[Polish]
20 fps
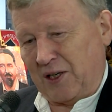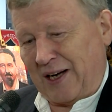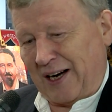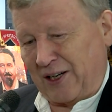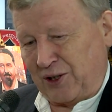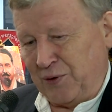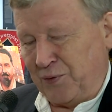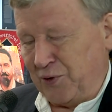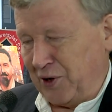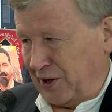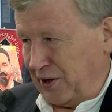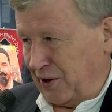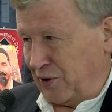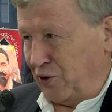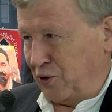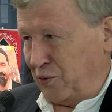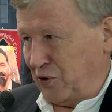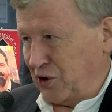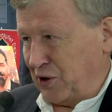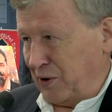aktywnych
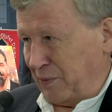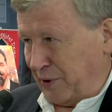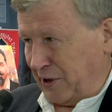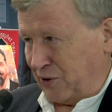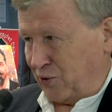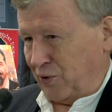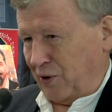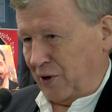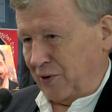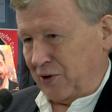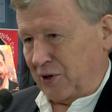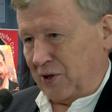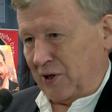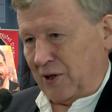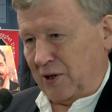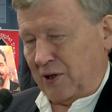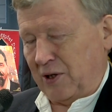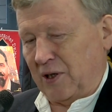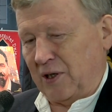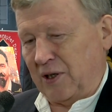ekonomicznie,
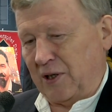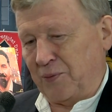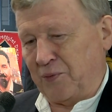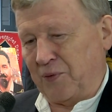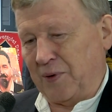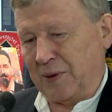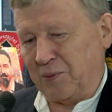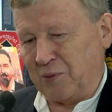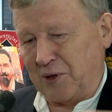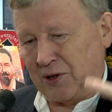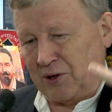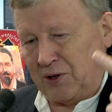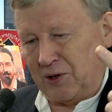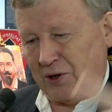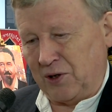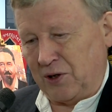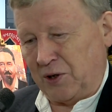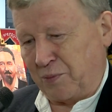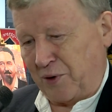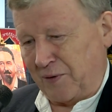pracujących e,
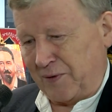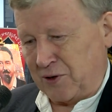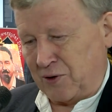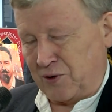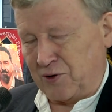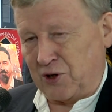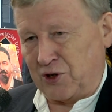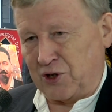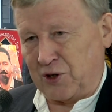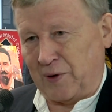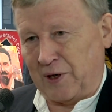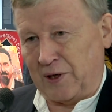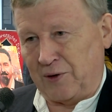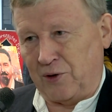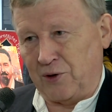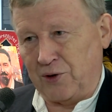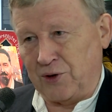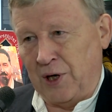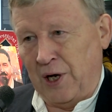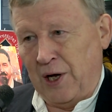i, prowadzących
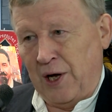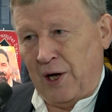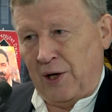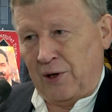działalność.